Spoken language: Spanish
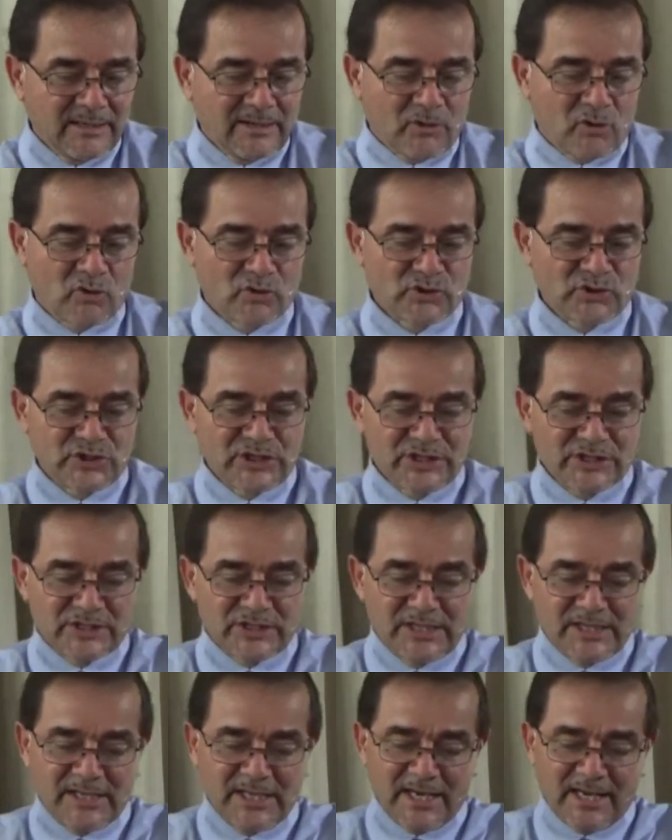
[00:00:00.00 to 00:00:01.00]

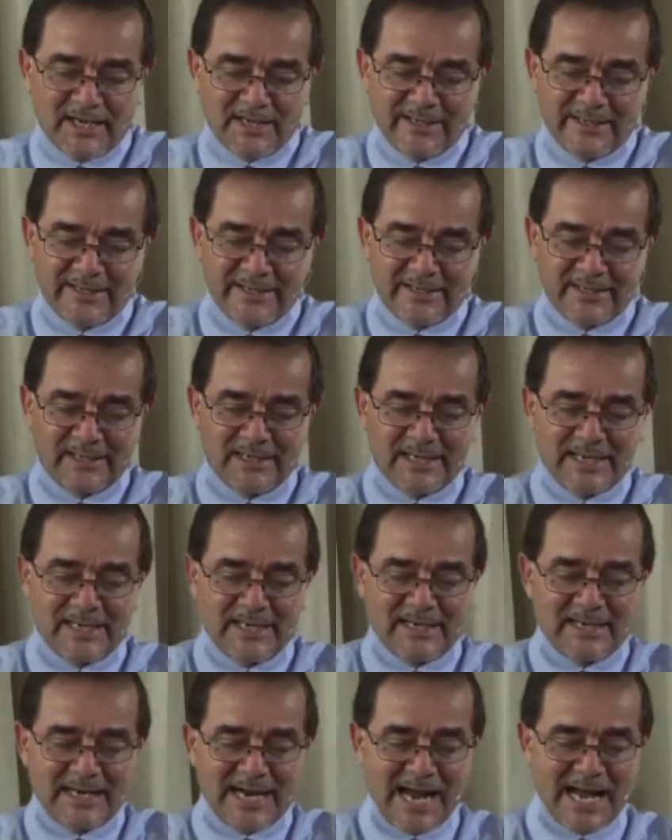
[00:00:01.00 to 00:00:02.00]
consistía en
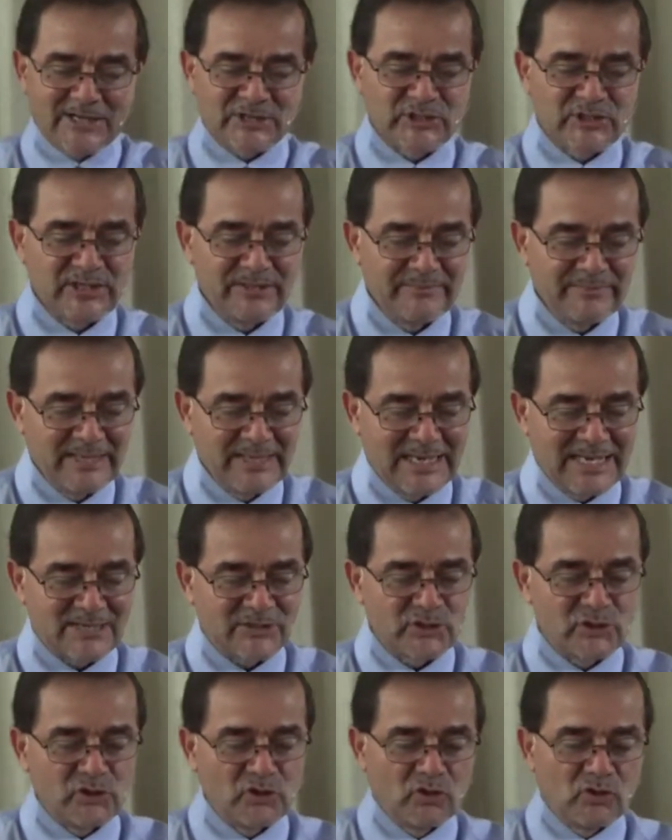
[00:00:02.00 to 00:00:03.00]
la
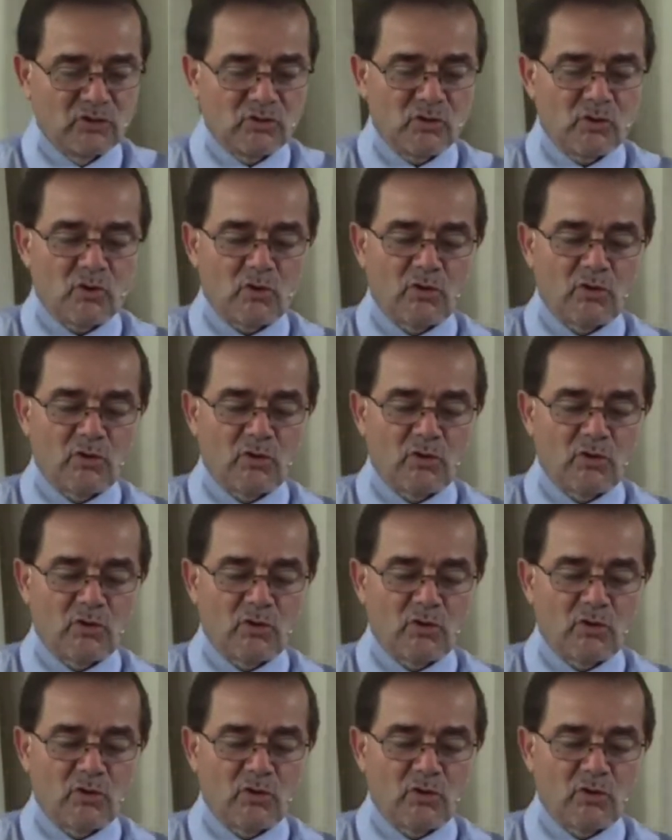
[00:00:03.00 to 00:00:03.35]
asimilación